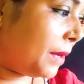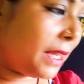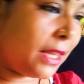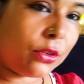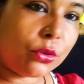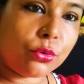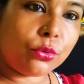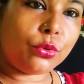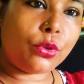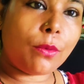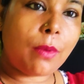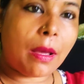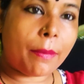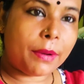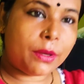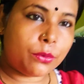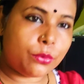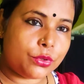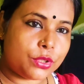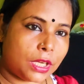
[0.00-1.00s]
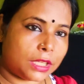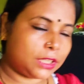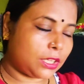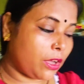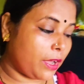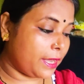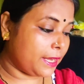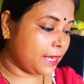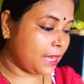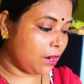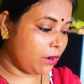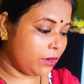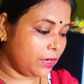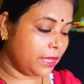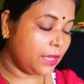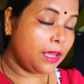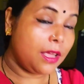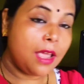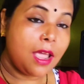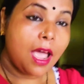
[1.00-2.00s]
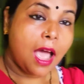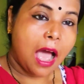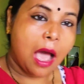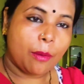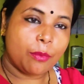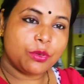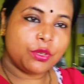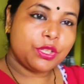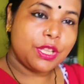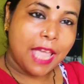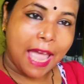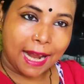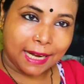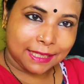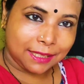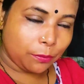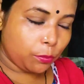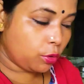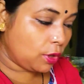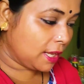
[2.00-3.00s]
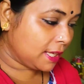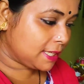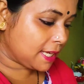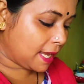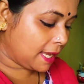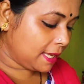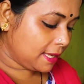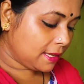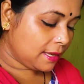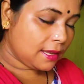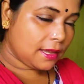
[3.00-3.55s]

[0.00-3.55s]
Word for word: আমাকে সুন্দরভাবে গুছাতে হয় এই কারণে আমি যদি একটা ভুলে যাই